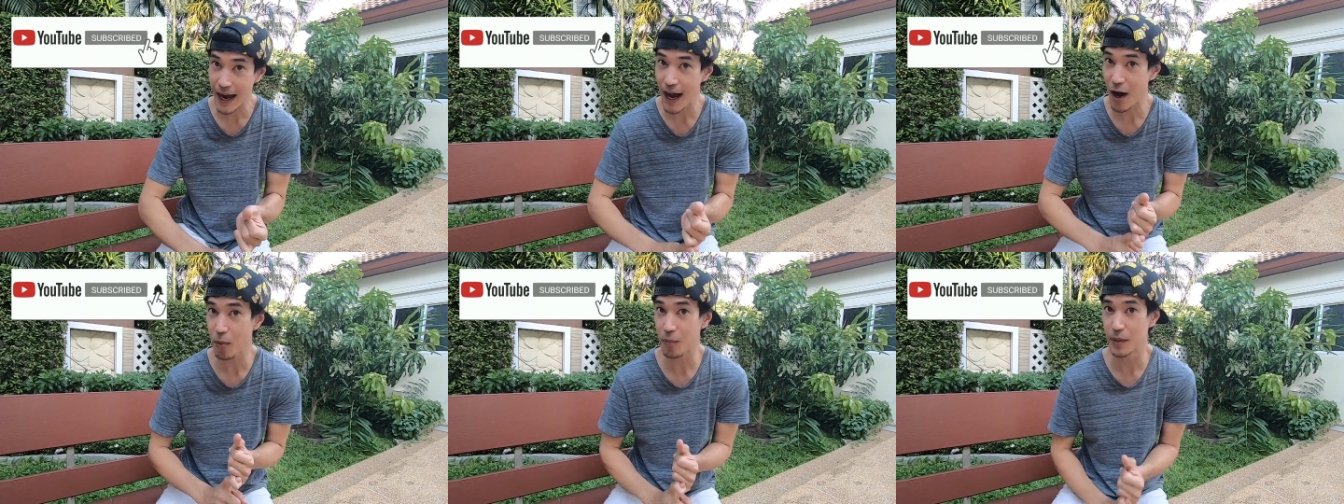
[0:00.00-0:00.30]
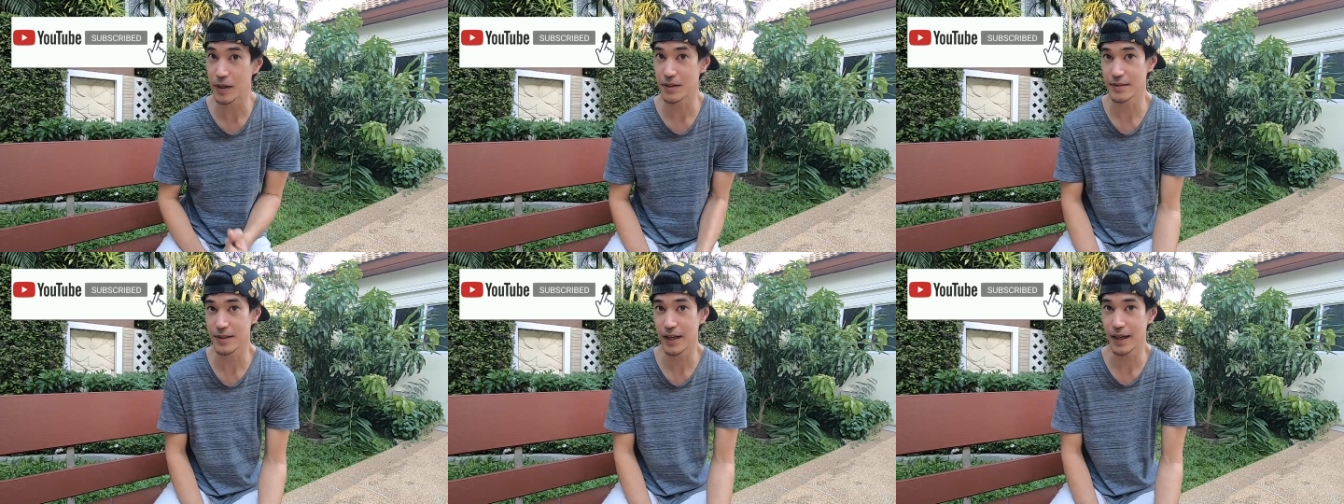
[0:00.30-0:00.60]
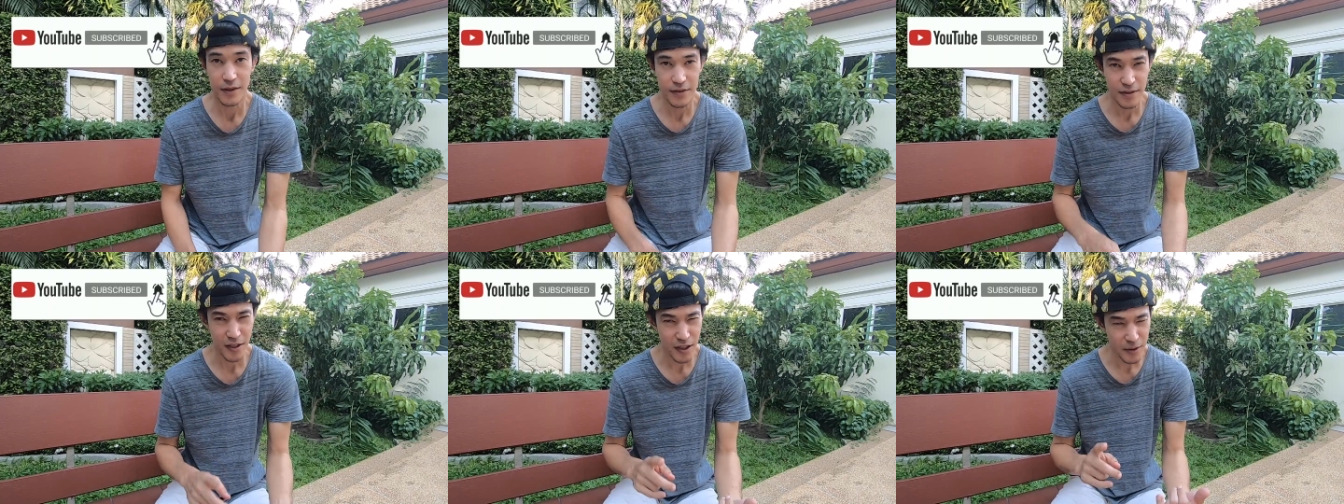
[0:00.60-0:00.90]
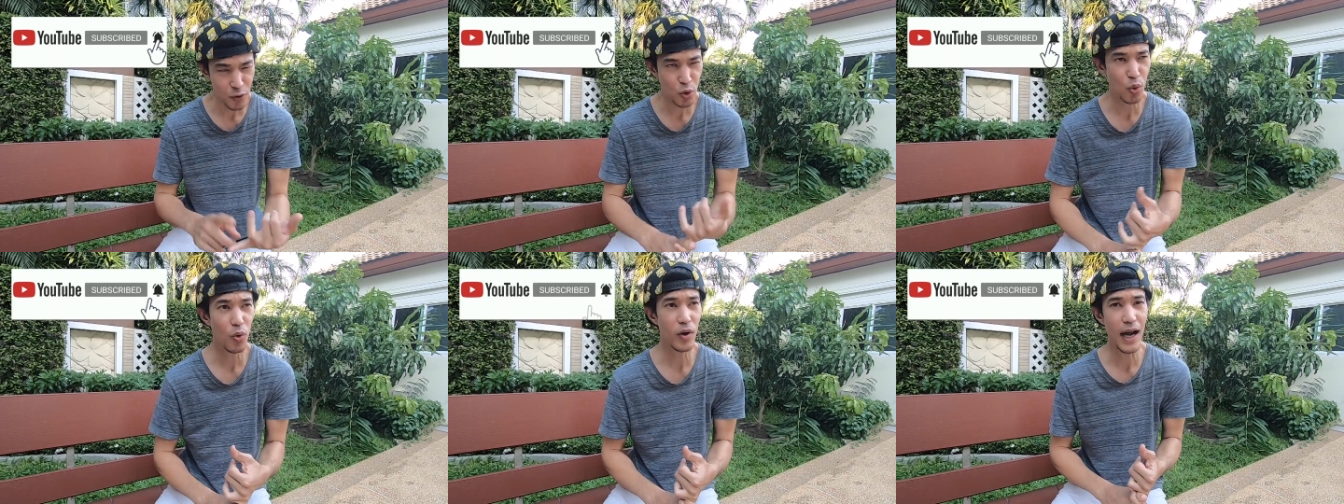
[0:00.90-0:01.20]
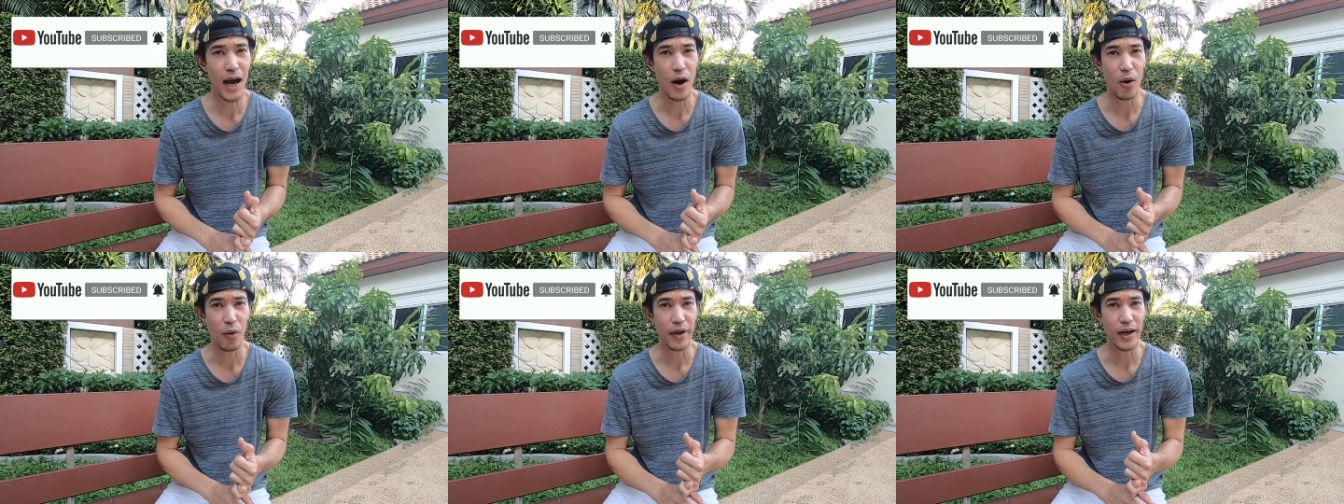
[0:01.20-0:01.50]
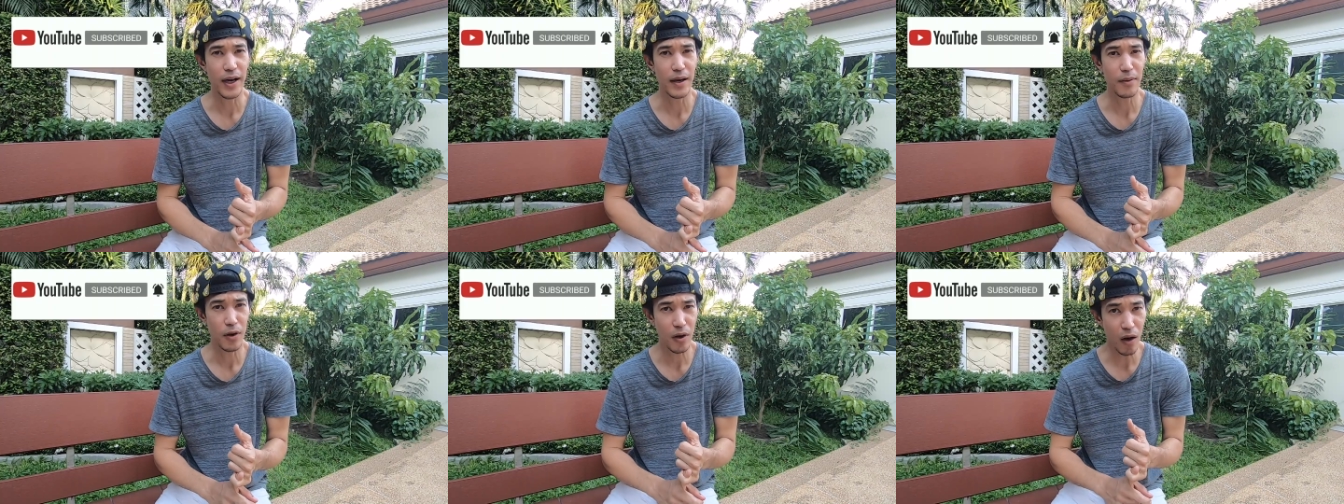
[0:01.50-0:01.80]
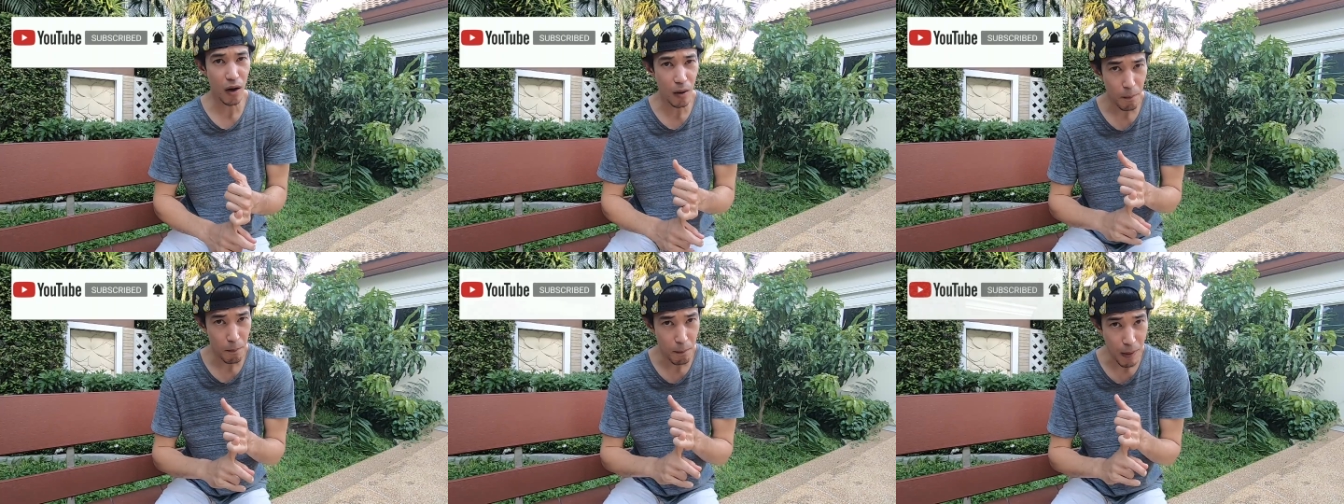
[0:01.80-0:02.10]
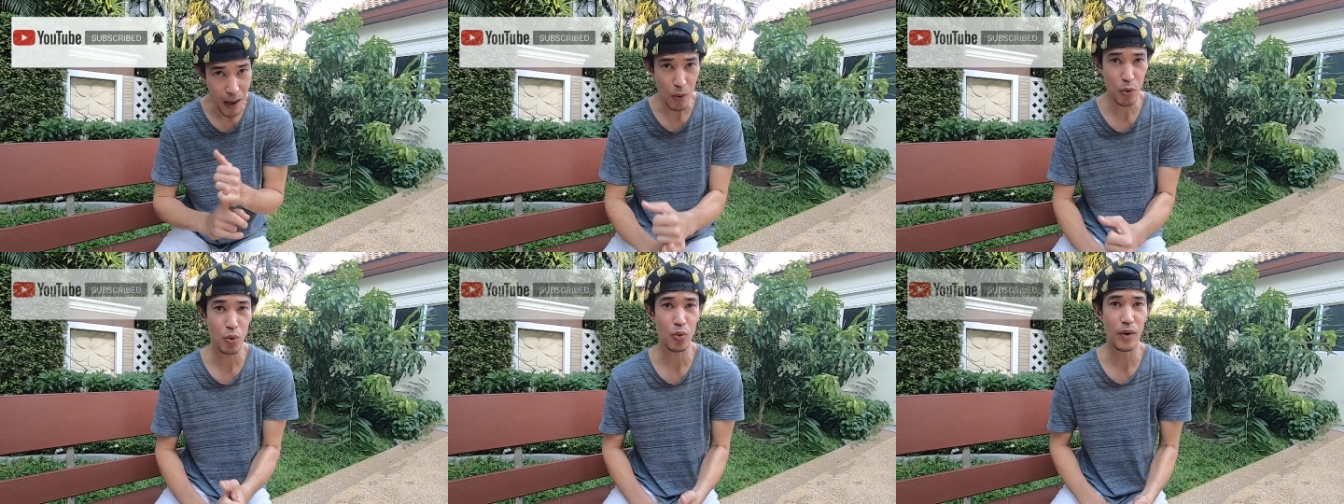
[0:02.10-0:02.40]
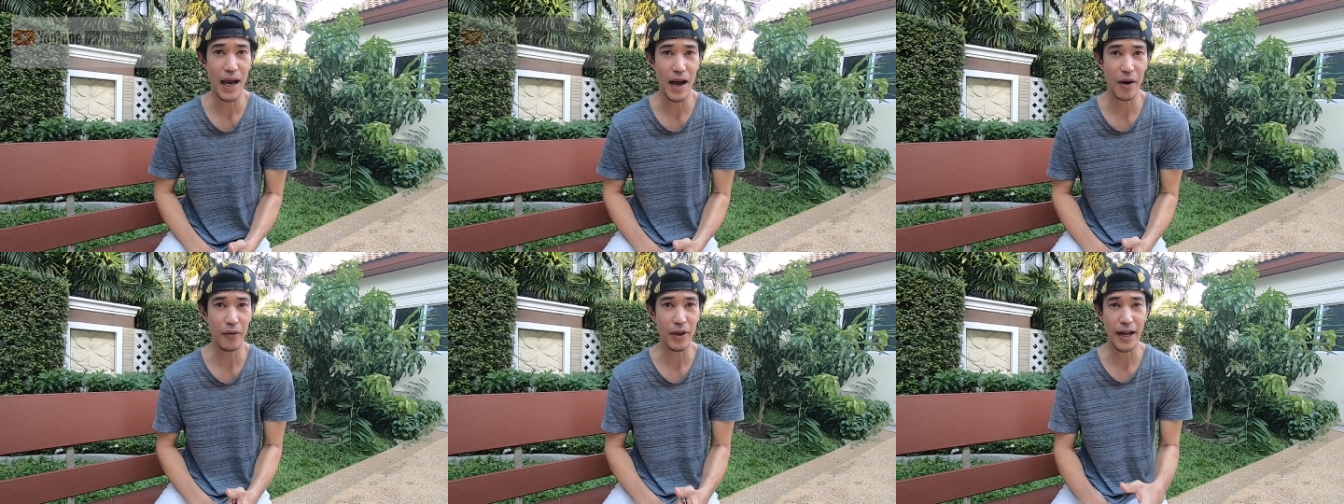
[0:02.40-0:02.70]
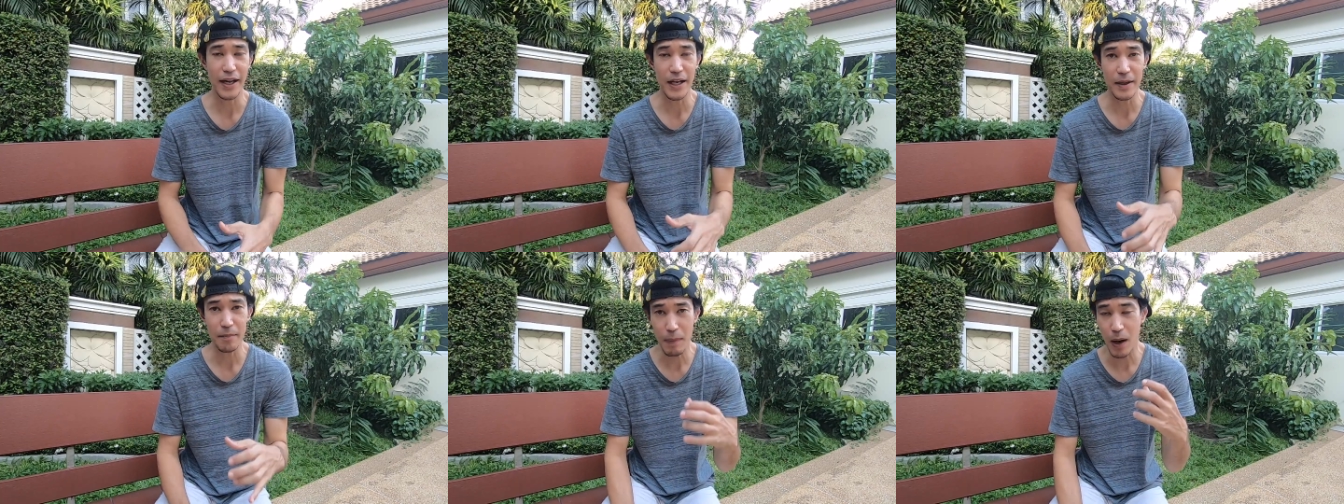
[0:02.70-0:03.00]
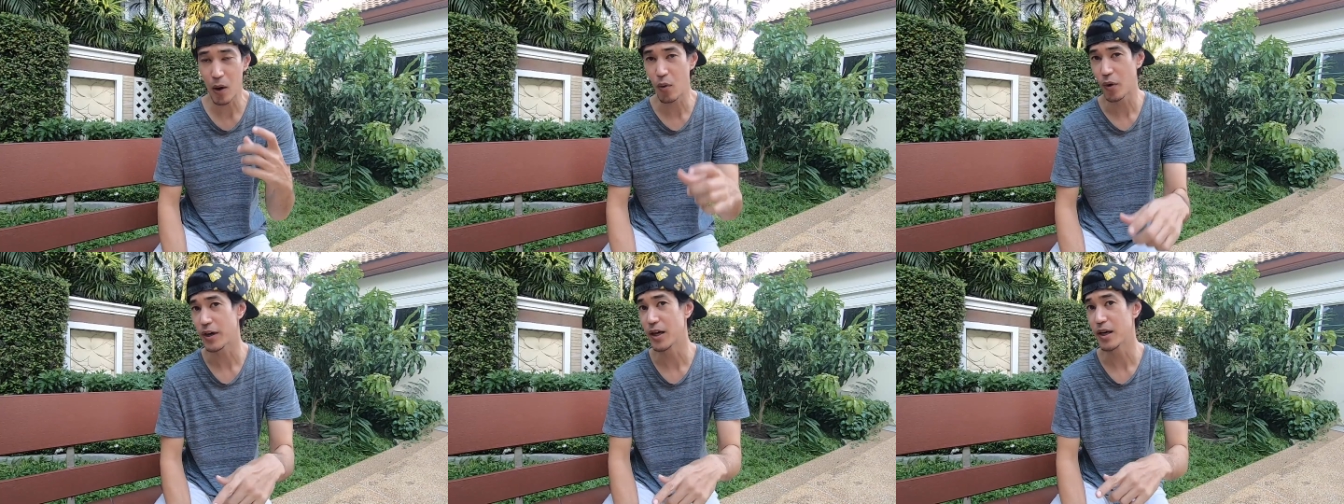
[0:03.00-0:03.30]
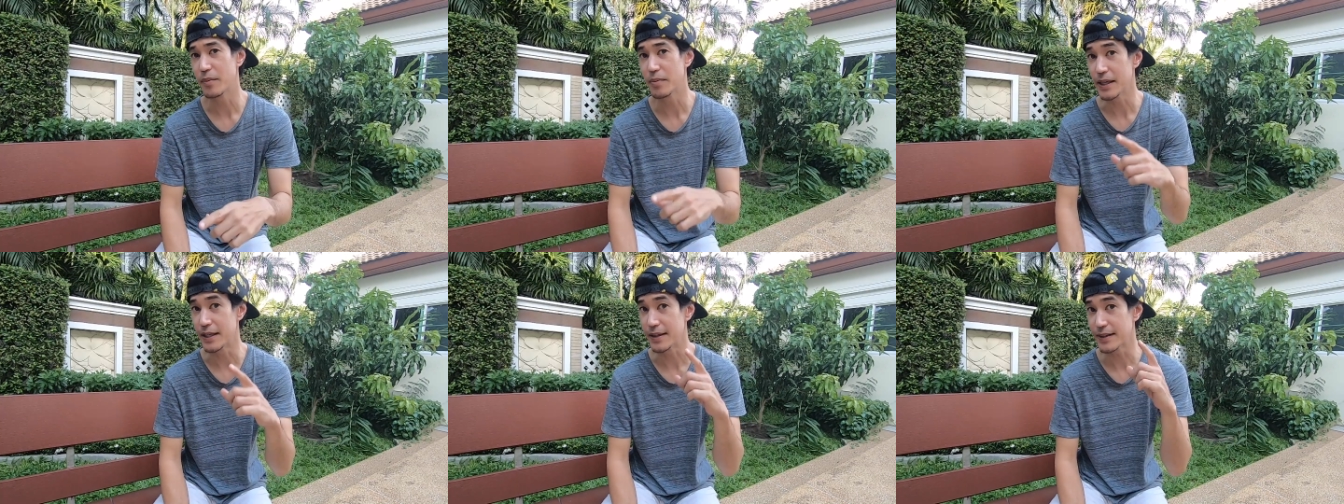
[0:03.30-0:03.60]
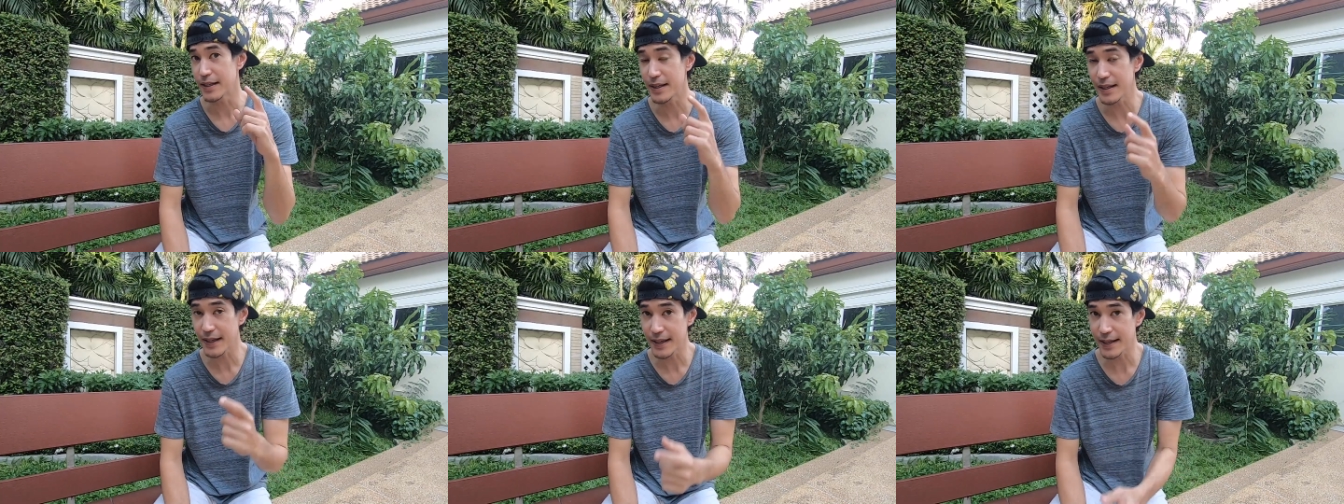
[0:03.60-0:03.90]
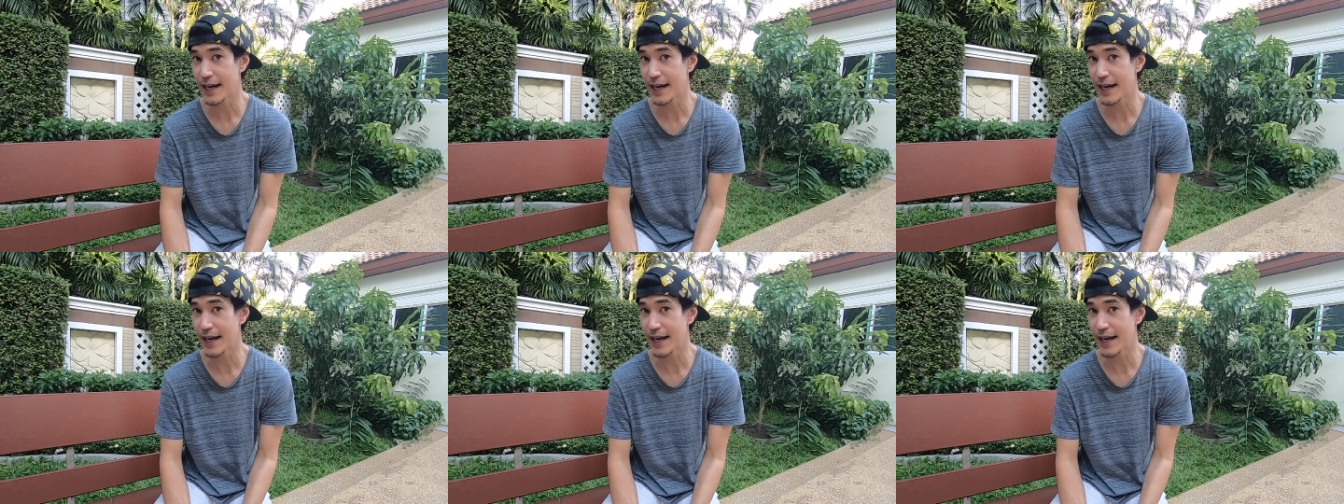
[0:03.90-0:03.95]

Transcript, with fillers: 9%ซึ่งตัวเก่านะครับก็เบาอยู่แล้ว อันนี้เบากว่าเดิมอีกตั้ง